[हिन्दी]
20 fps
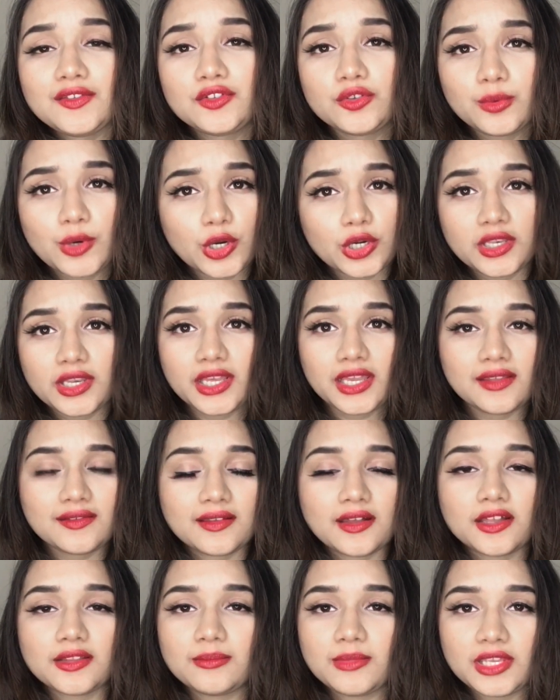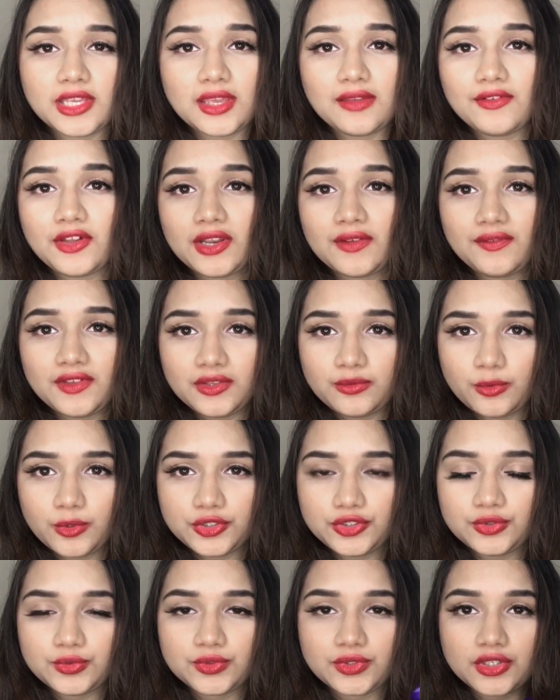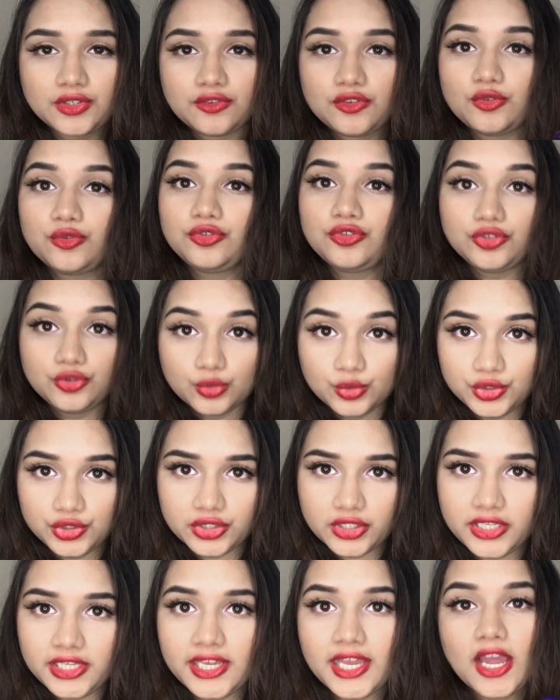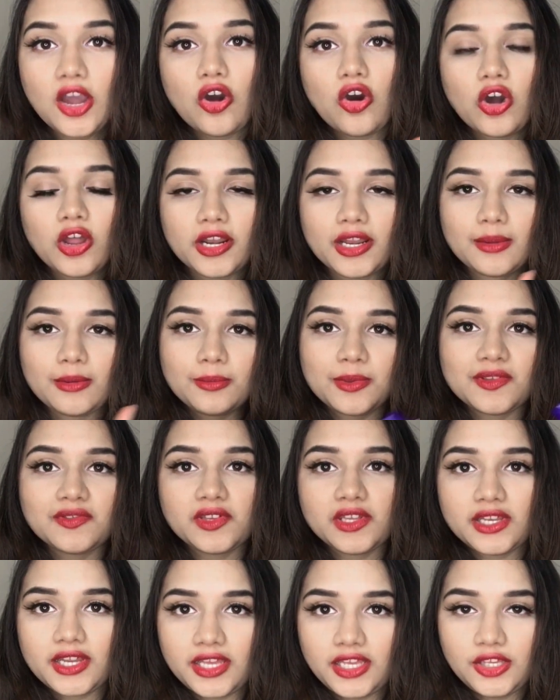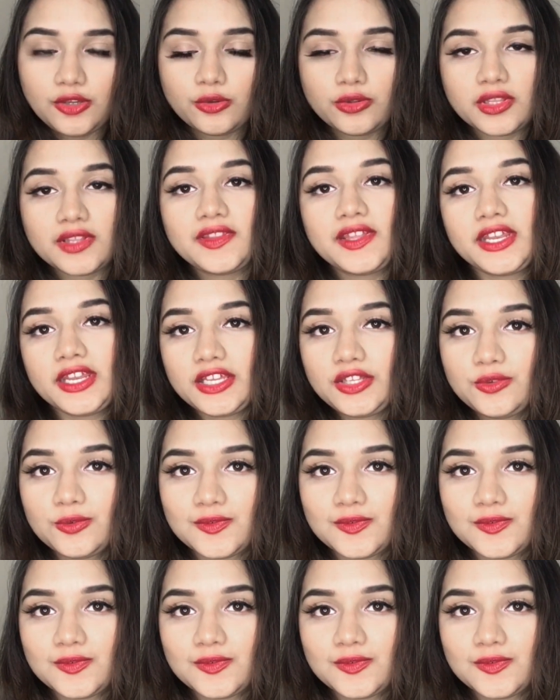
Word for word: सुबह उठने के साथ मैं ये वाला फेस वॉश यूज़ करती हूँ यूजली और अगर मेरे पास ये नहीं होता देन आई